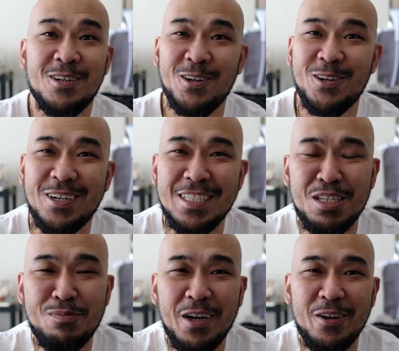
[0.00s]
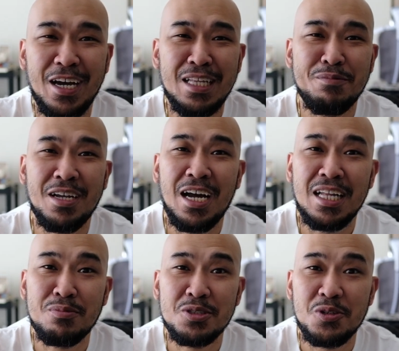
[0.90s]
O, oh, kanina pa kayo hanap ng
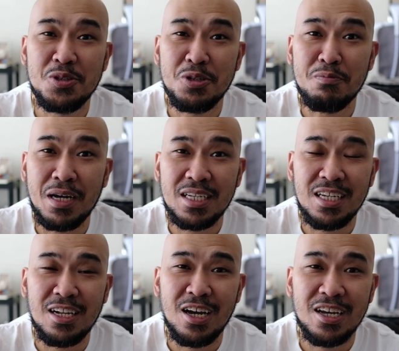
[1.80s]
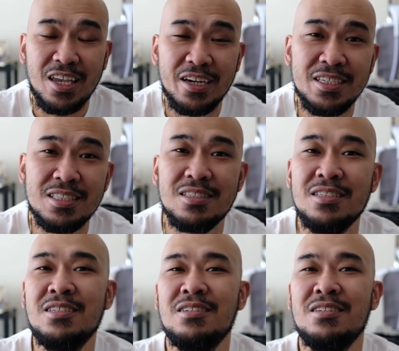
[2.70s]
hanap ng solusyon para sa clogged ears.